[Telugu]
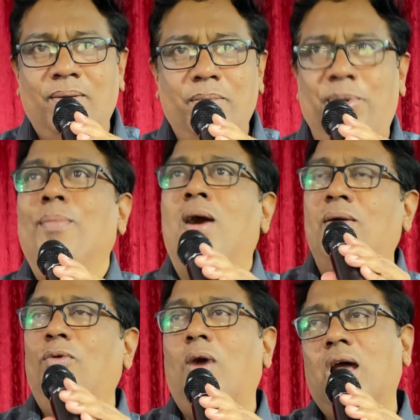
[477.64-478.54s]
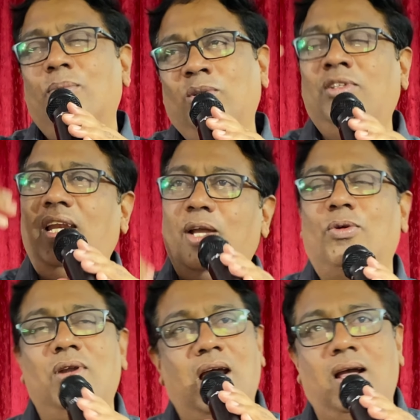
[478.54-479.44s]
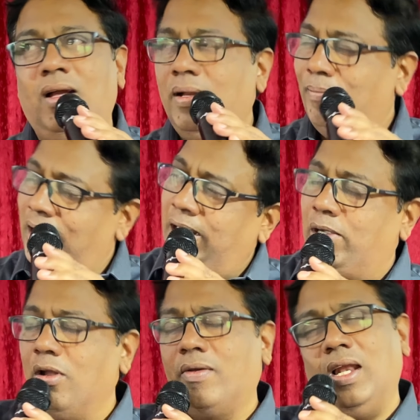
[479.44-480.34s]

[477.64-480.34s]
ఇప్పుడు మనము వారి ముందు లేకుండా మన ఇంట్లోకి